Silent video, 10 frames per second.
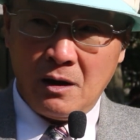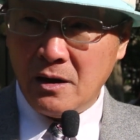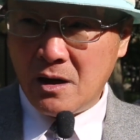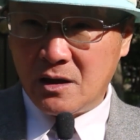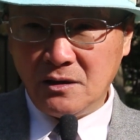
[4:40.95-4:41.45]

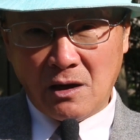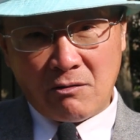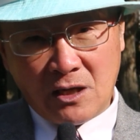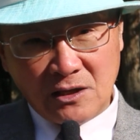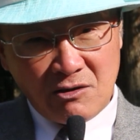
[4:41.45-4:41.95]
那个领
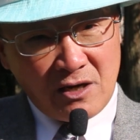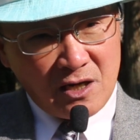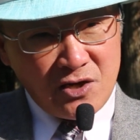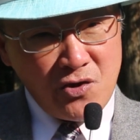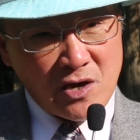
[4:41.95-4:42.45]
导一看到那
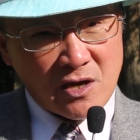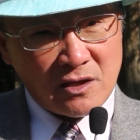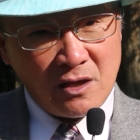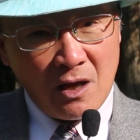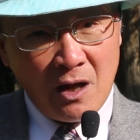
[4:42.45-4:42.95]
个女演
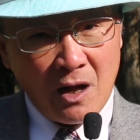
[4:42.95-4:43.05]
员，